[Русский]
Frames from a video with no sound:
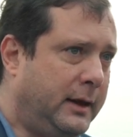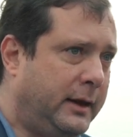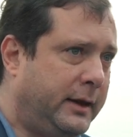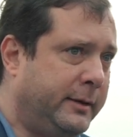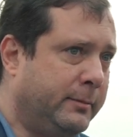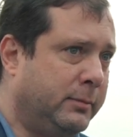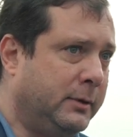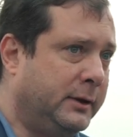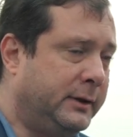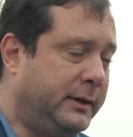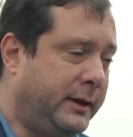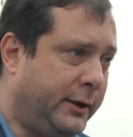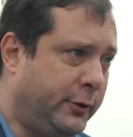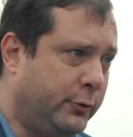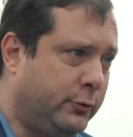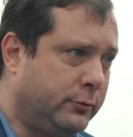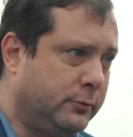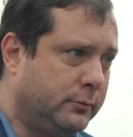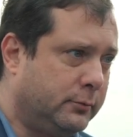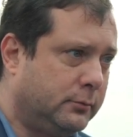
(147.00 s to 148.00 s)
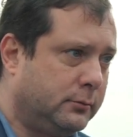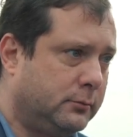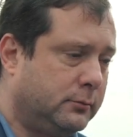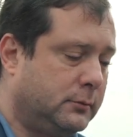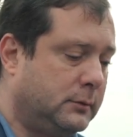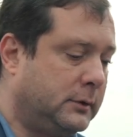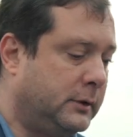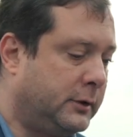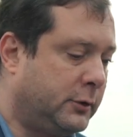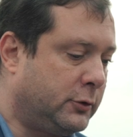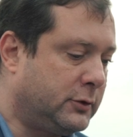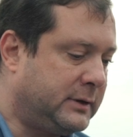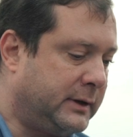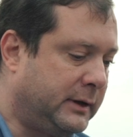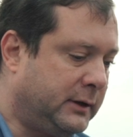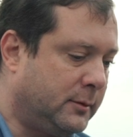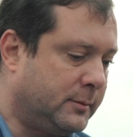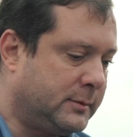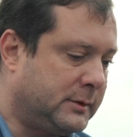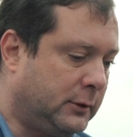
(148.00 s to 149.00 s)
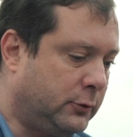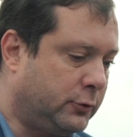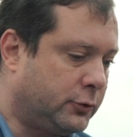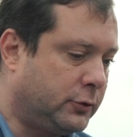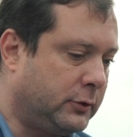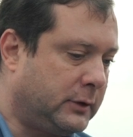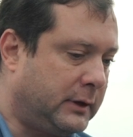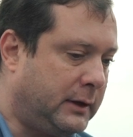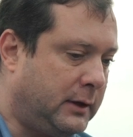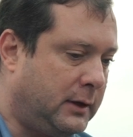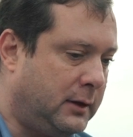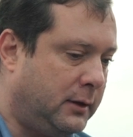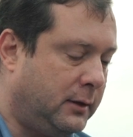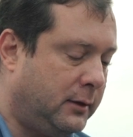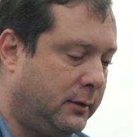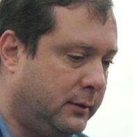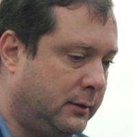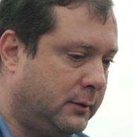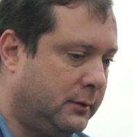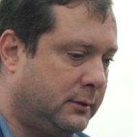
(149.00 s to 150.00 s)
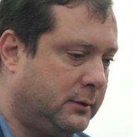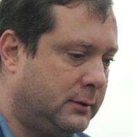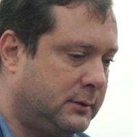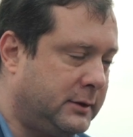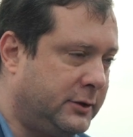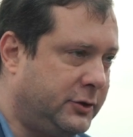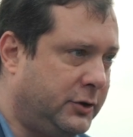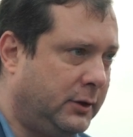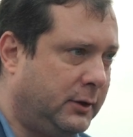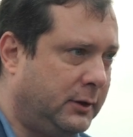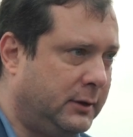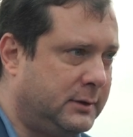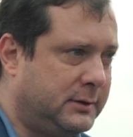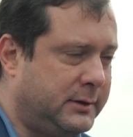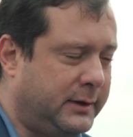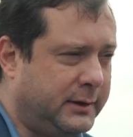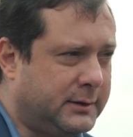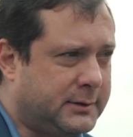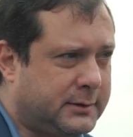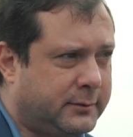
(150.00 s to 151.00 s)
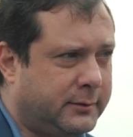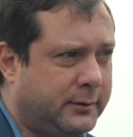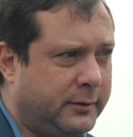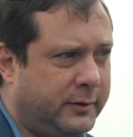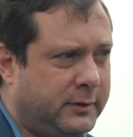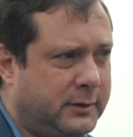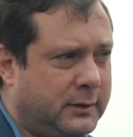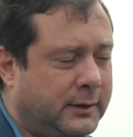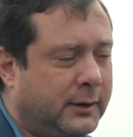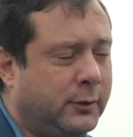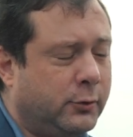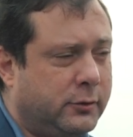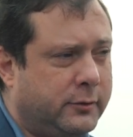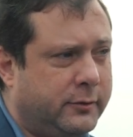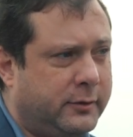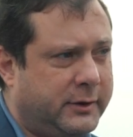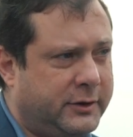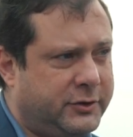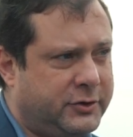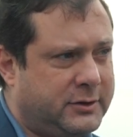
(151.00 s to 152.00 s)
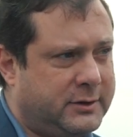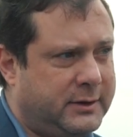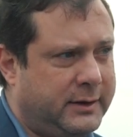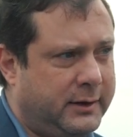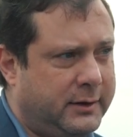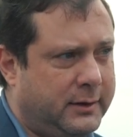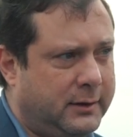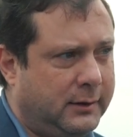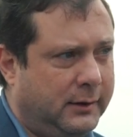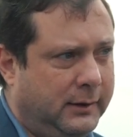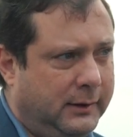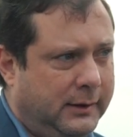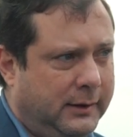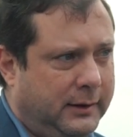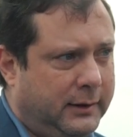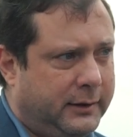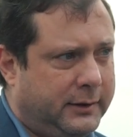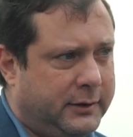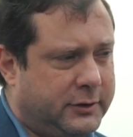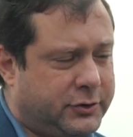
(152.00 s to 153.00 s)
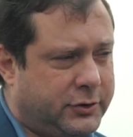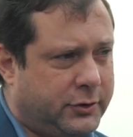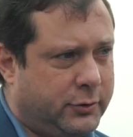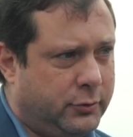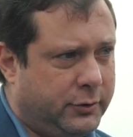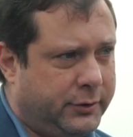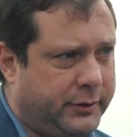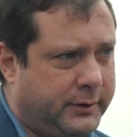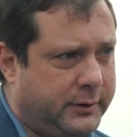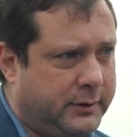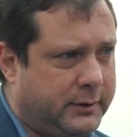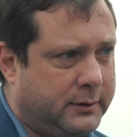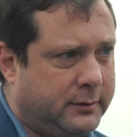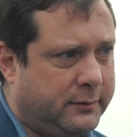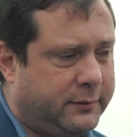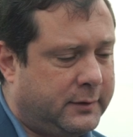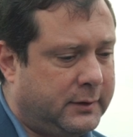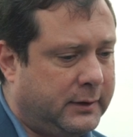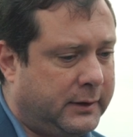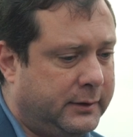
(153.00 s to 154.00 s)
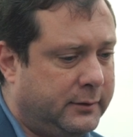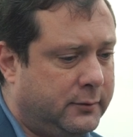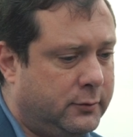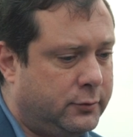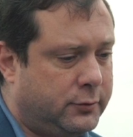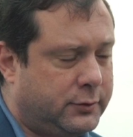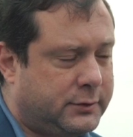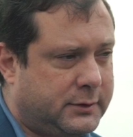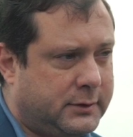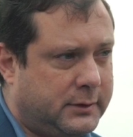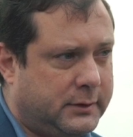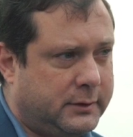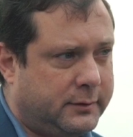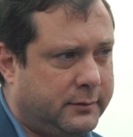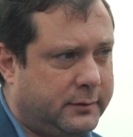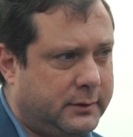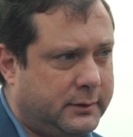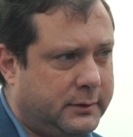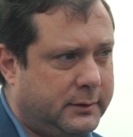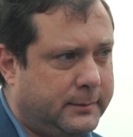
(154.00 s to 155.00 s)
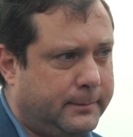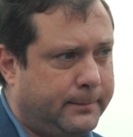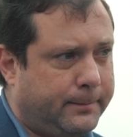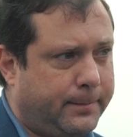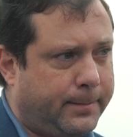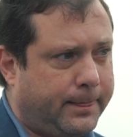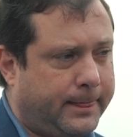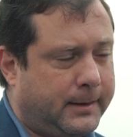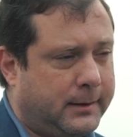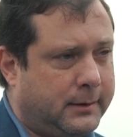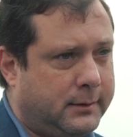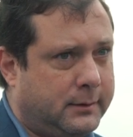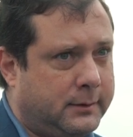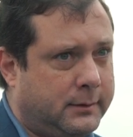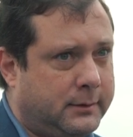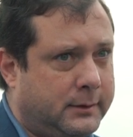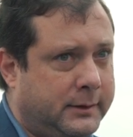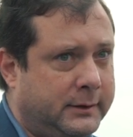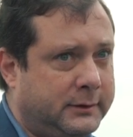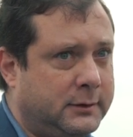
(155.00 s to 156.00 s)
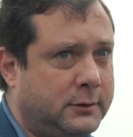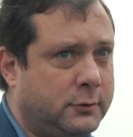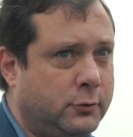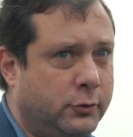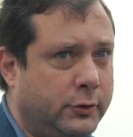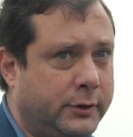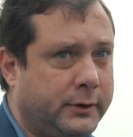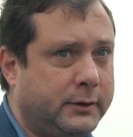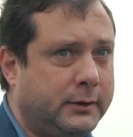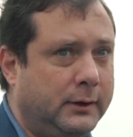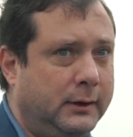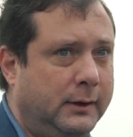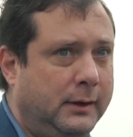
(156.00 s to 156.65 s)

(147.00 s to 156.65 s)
И благодарю Росатом за то, что такие э, значительные средства в виде налоговых отчислений ежегодно вкладываются в э, этот город.